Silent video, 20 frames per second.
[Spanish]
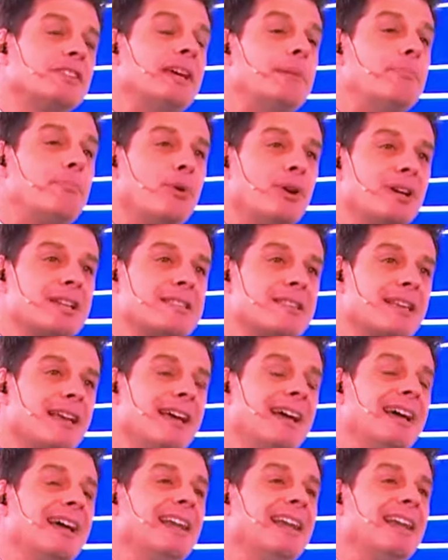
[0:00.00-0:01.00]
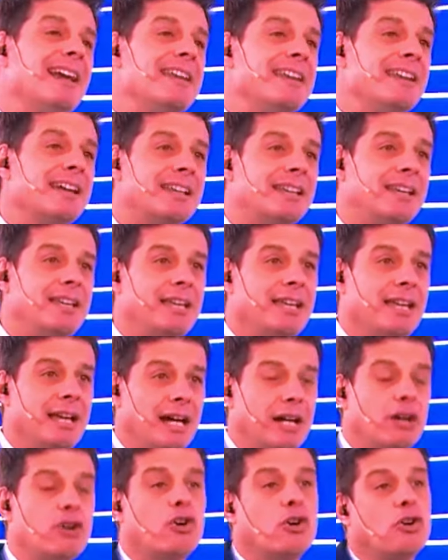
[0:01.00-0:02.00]
Después, la
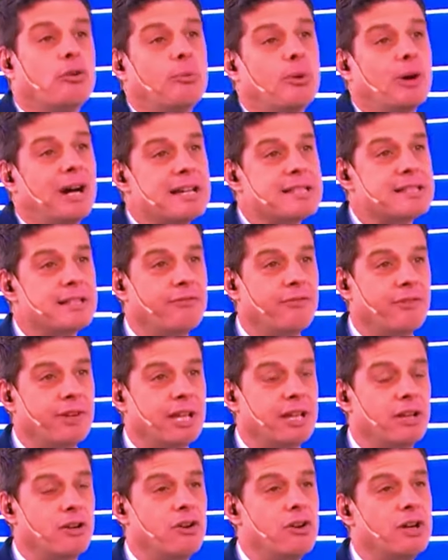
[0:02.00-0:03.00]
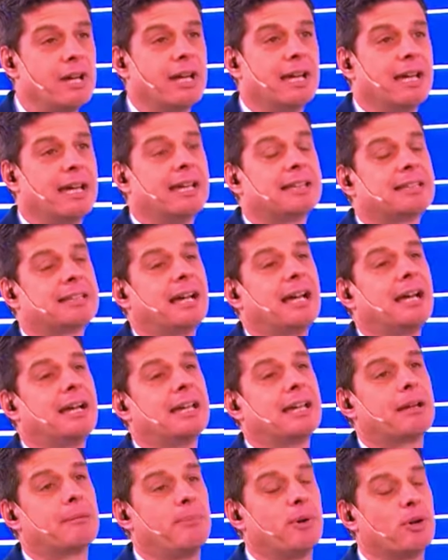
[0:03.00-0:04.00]
energía, como hace frío, está
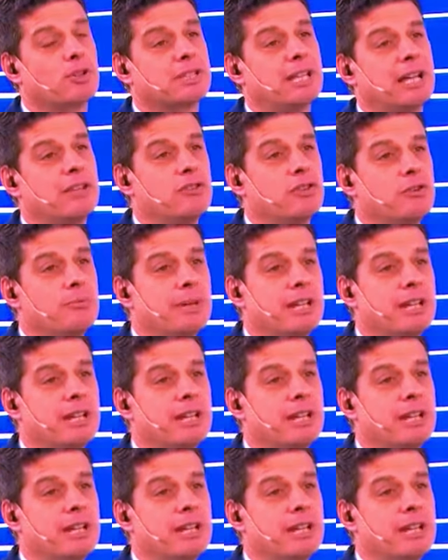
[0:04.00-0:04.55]
exportando